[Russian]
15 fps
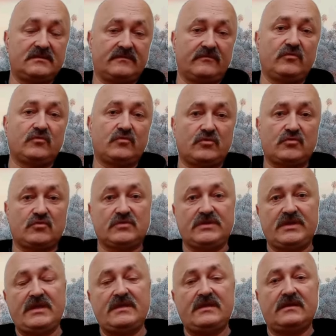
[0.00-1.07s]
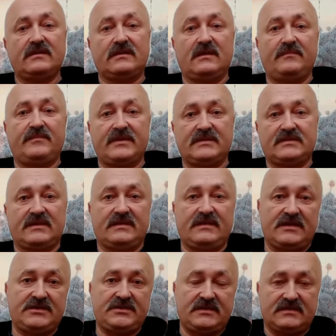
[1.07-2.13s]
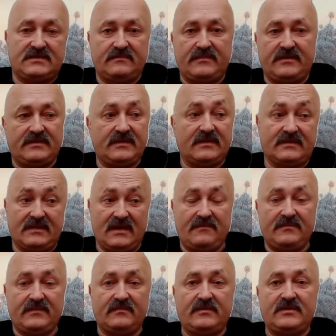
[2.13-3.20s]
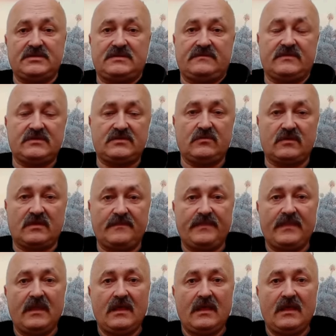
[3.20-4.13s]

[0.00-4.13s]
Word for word: свою точку зрения на происходящие события там, на Ближнем Востоке.